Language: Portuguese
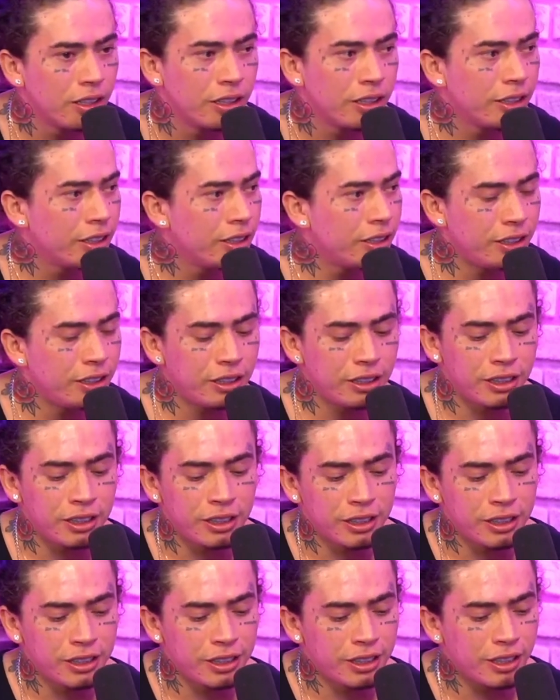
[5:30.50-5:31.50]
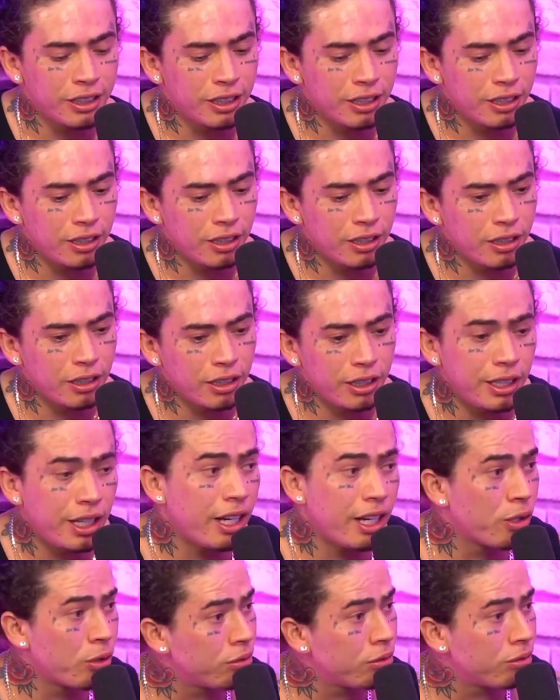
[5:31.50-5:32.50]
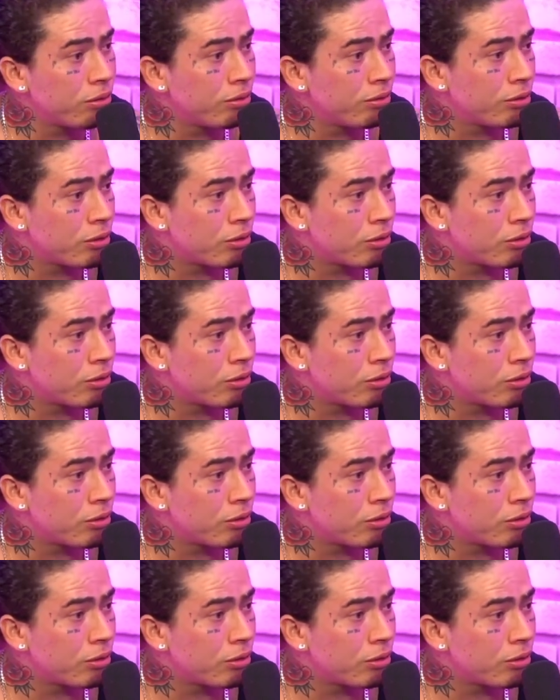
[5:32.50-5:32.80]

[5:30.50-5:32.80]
E, e eu